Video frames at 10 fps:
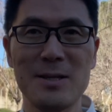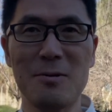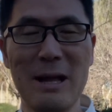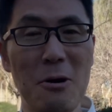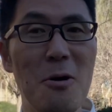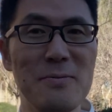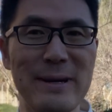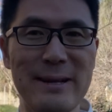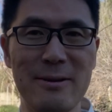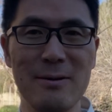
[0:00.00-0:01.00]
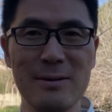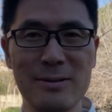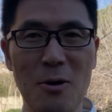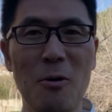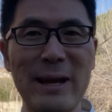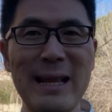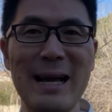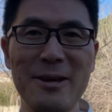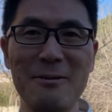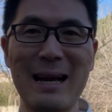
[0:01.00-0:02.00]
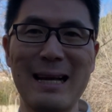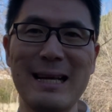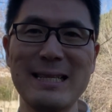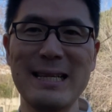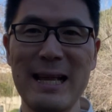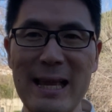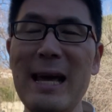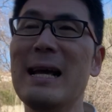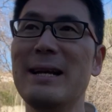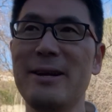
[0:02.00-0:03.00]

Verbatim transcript: そこでコンフリクト起きないような形でね、